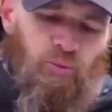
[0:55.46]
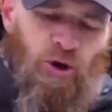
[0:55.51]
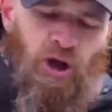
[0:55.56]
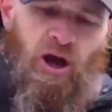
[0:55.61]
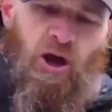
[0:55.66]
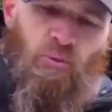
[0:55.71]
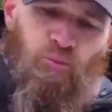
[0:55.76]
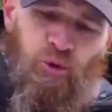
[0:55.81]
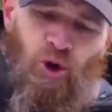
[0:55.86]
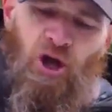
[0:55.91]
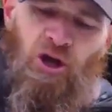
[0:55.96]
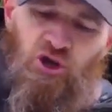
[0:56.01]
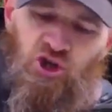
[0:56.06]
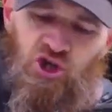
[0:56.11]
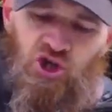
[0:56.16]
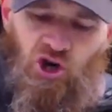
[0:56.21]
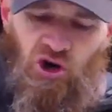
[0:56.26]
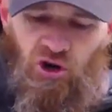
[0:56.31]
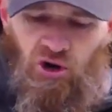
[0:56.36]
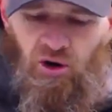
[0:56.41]
plein plein de
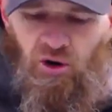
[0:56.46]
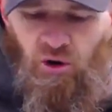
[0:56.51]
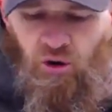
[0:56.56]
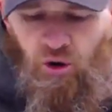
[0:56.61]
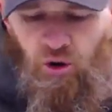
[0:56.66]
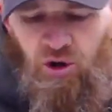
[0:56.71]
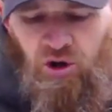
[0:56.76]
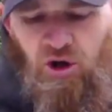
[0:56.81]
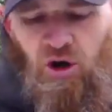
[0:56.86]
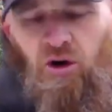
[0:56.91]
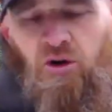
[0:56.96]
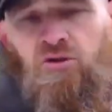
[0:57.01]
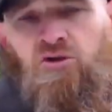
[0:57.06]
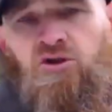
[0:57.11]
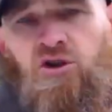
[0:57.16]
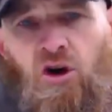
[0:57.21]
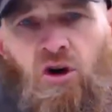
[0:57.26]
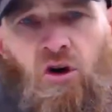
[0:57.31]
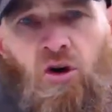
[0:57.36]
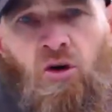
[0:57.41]
gens euh, qui
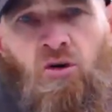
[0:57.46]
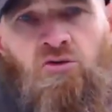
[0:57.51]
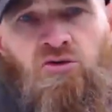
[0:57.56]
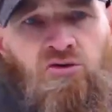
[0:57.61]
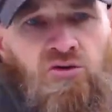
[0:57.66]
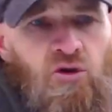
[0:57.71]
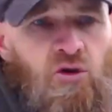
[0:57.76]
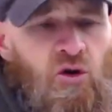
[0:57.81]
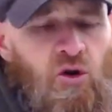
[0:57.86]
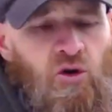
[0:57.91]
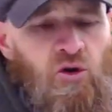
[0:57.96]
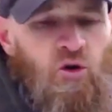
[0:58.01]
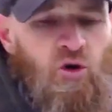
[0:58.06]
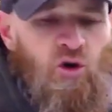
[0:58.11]
encensent euh,